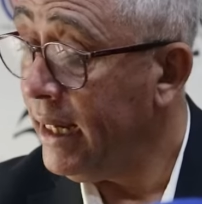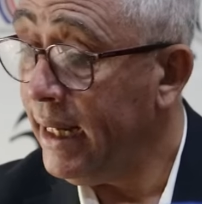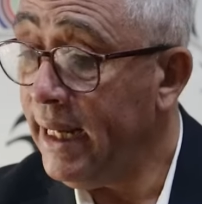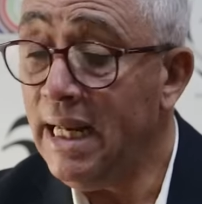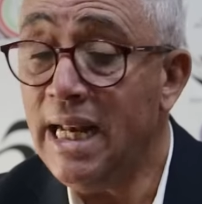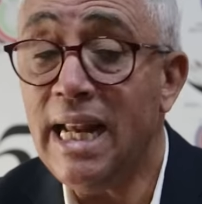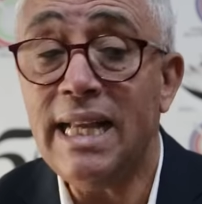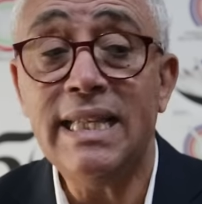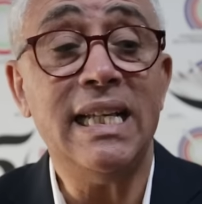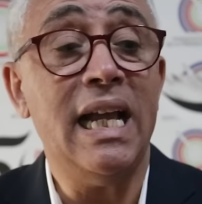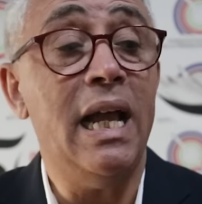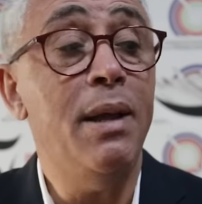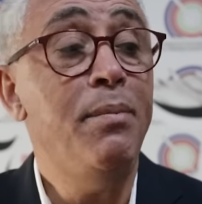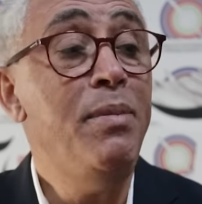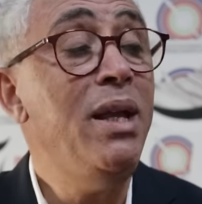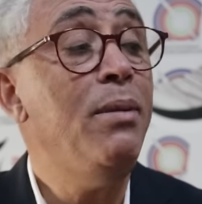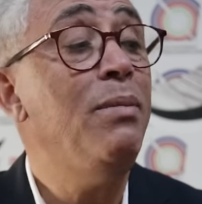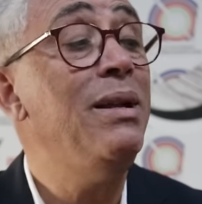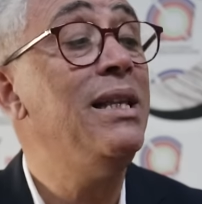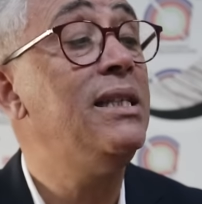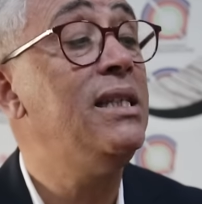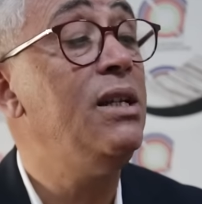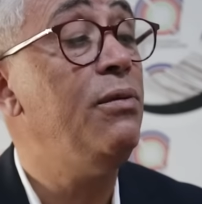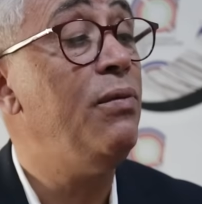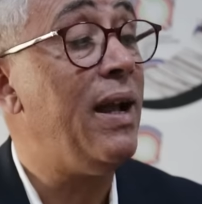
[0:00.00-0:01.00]
الى
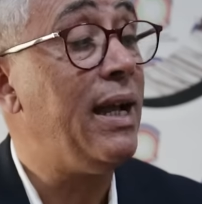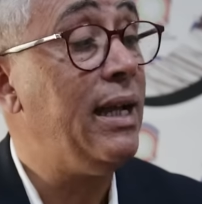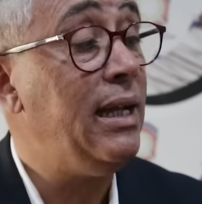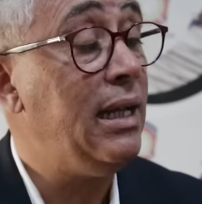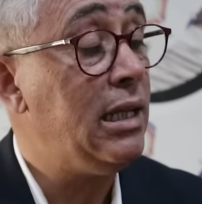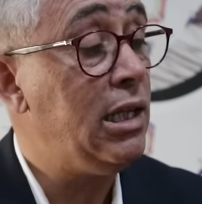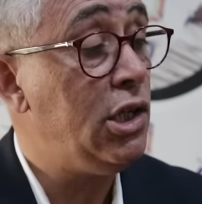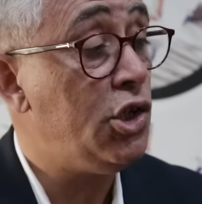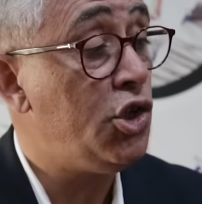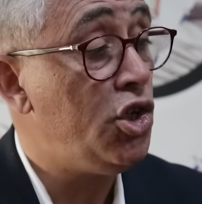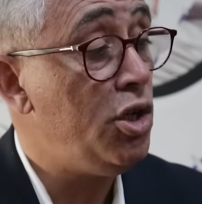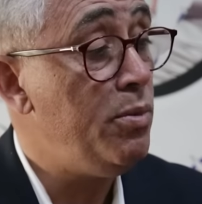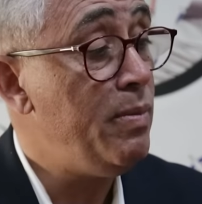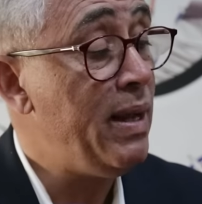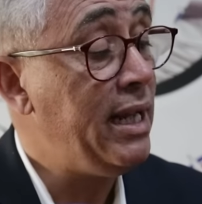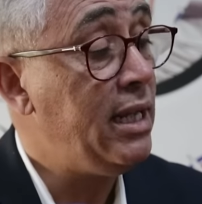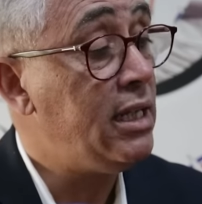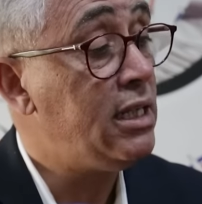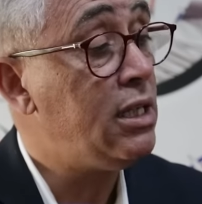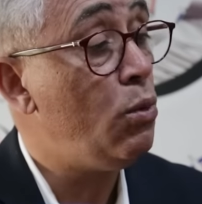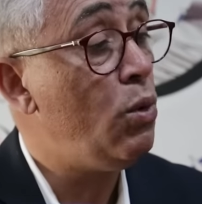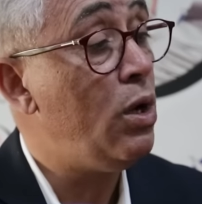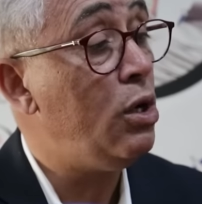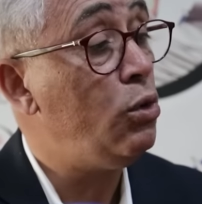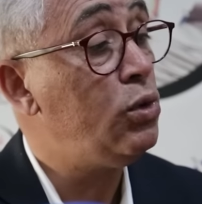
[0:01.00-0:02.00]
تعميم الاتفاقيات الاجتماعيه
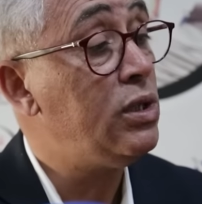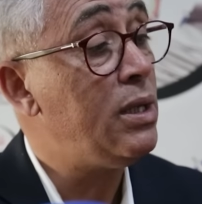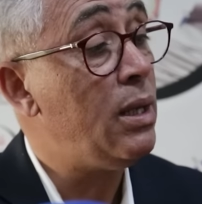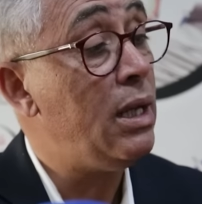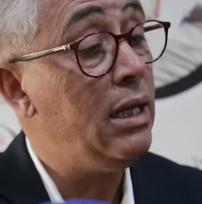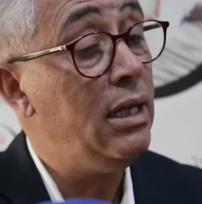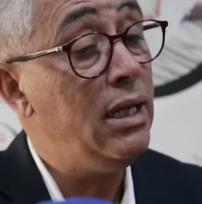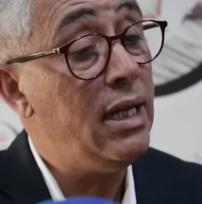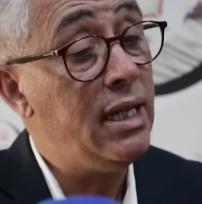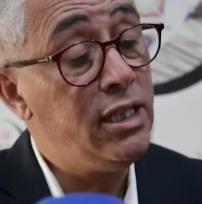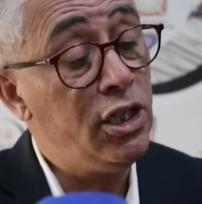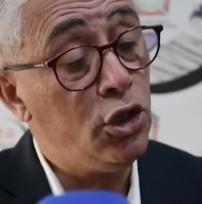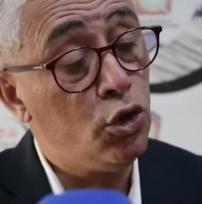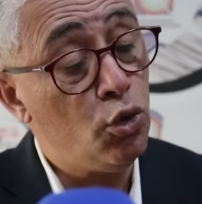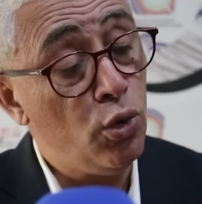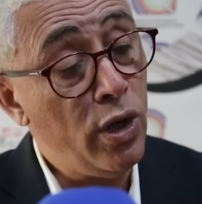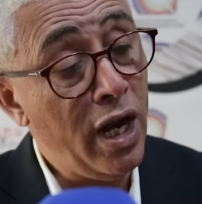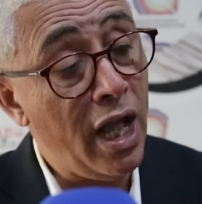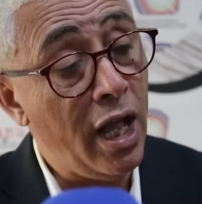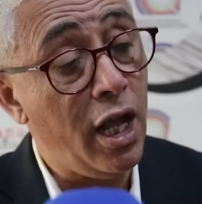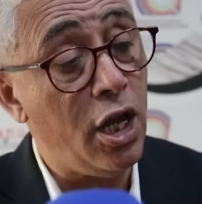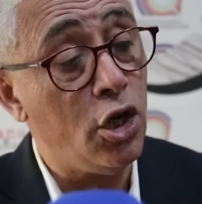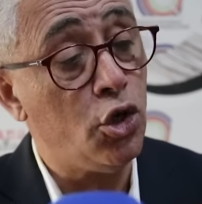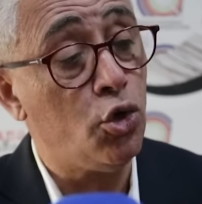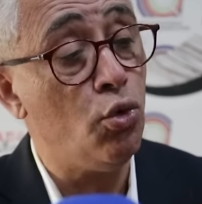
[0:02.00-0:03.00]
سواء التي
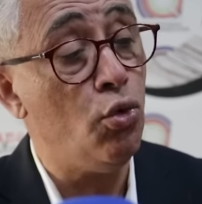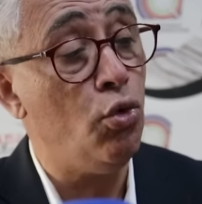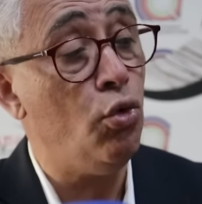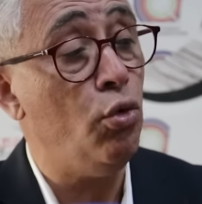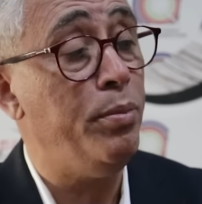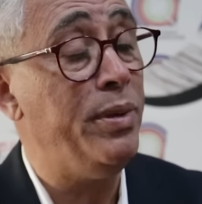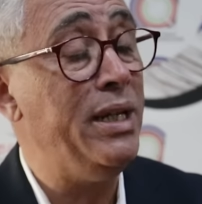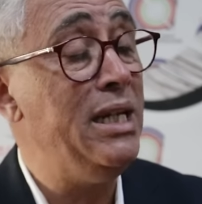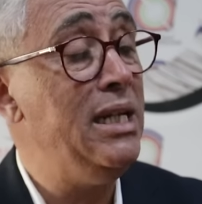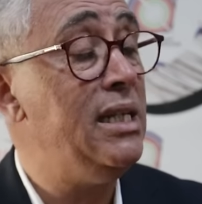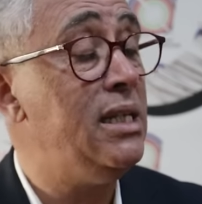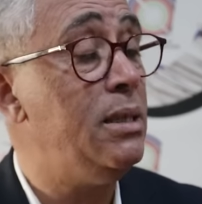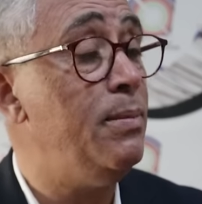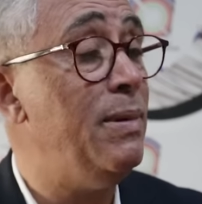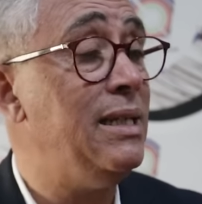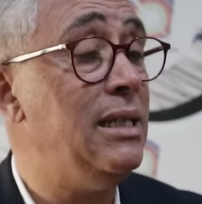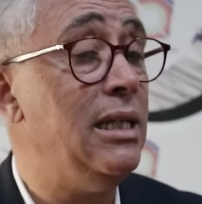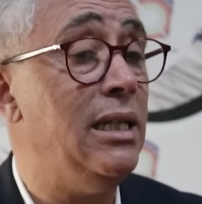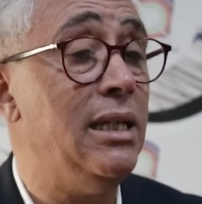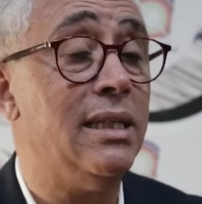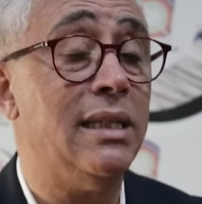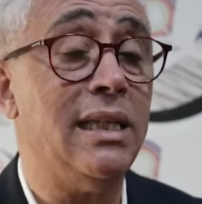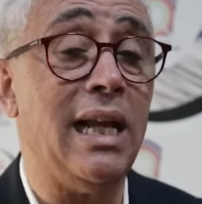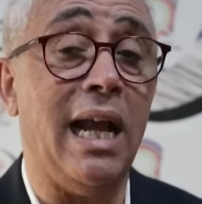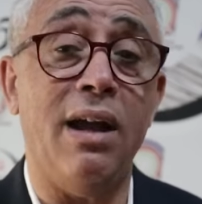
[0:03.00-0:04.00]
تناقش بالنسبه
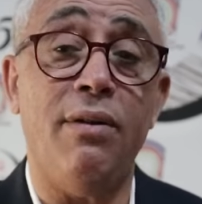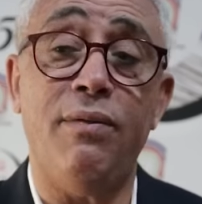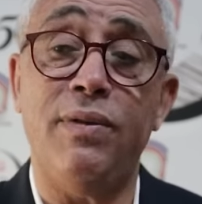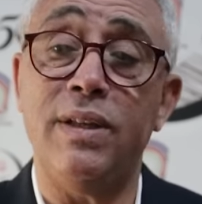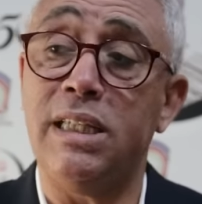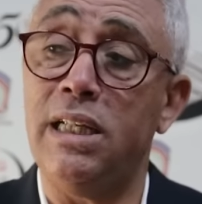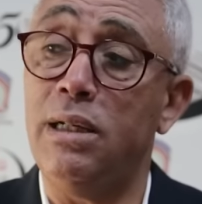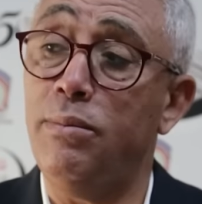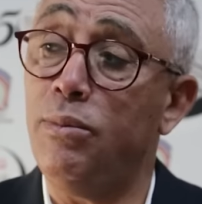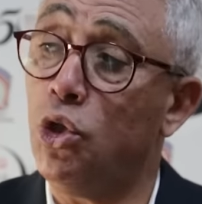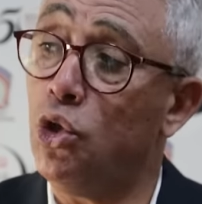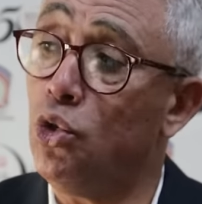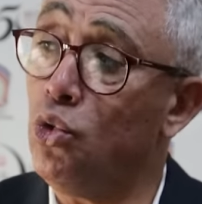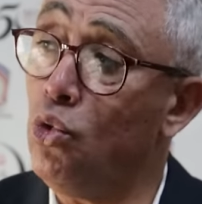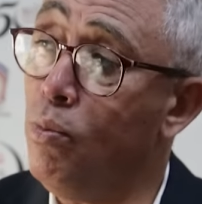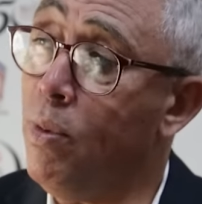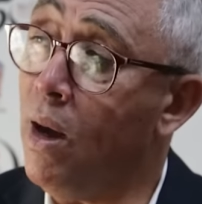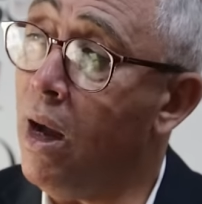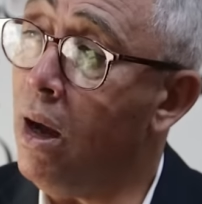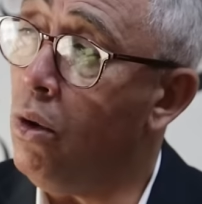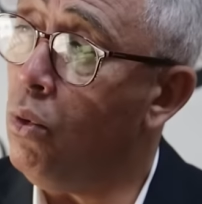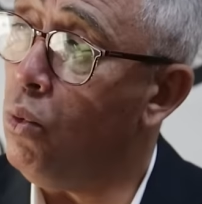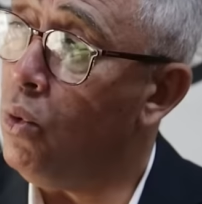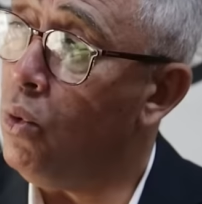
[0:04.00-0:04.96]
للصحافه المكتوبه